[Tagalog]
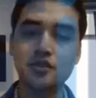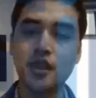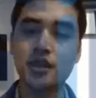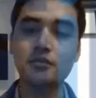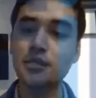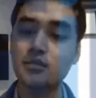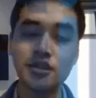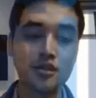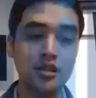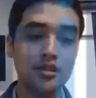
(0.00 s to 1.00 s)
Kahit
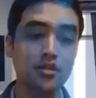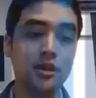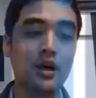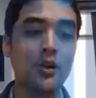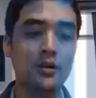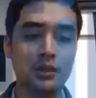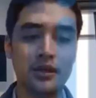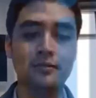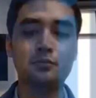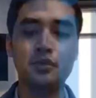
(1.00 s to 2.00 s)
mag-GCQ, bawal pa
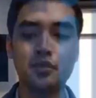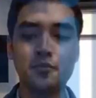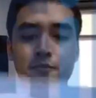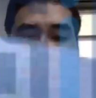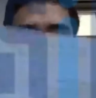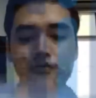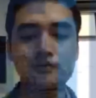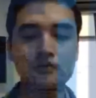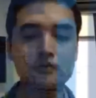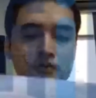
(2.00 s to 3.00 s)
rin po yun.
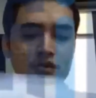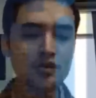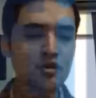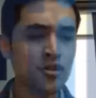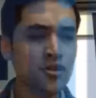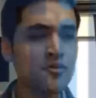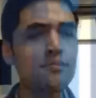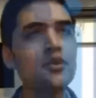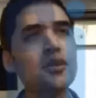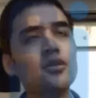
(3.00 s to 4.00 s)
So yun
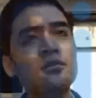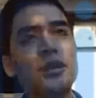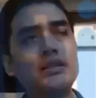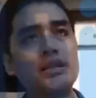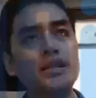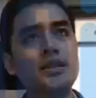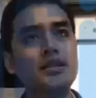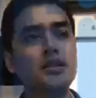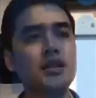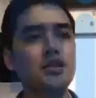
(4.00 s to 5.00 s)
po, ano,
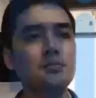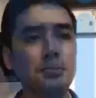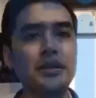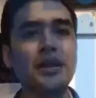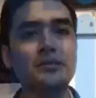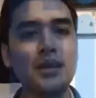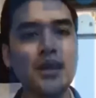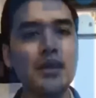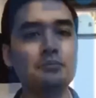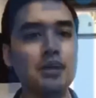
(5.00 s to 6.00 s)
basically, ito yung
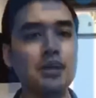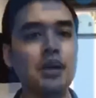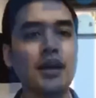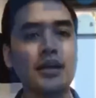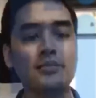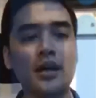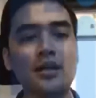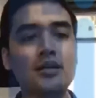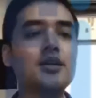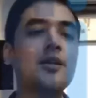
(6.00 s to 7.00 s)
pinakamalaking
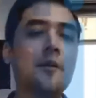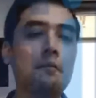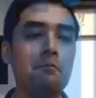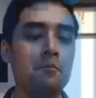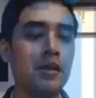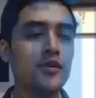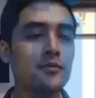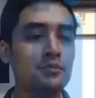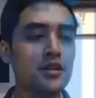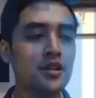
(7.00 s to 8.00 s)
pagkakaiba. Ngayon,
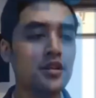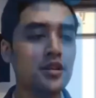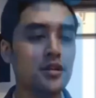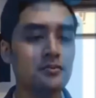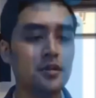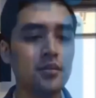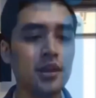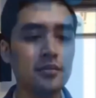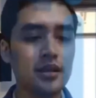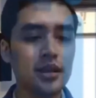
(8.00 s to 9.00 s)
ang
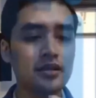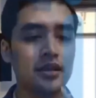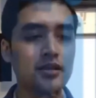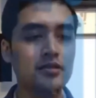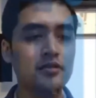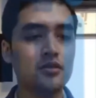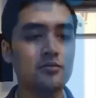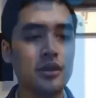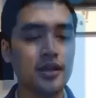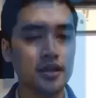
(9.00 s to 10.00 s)
pinaka-problema natin, ang
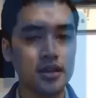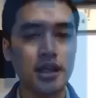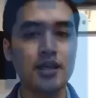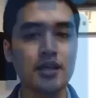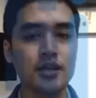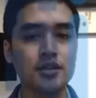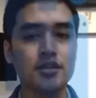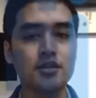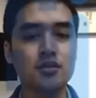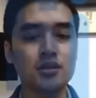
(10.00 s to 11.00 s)
pinaka-challenge,
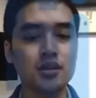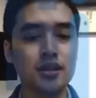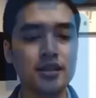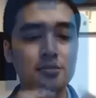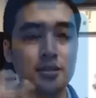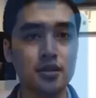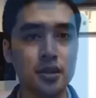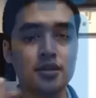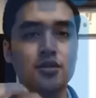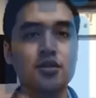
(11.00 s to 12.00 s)
yung sa
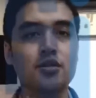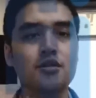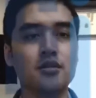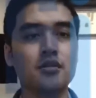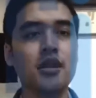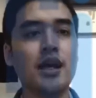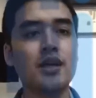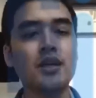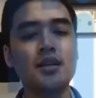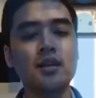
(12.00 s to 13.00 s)
transportasyon.
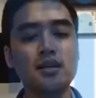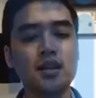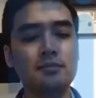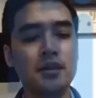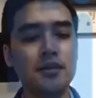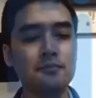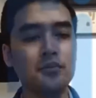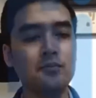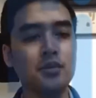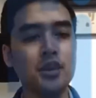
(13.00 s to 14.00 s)
Dahil hindi pa rin
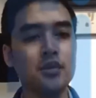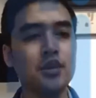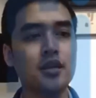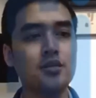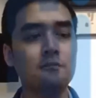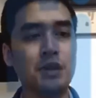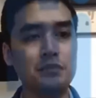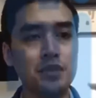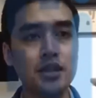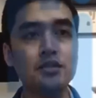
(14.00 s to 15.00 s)
po pwede yung
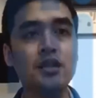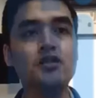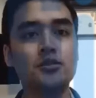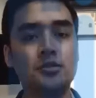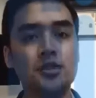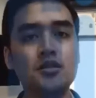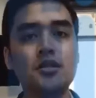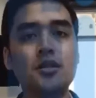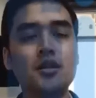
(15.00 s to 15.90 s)
public transport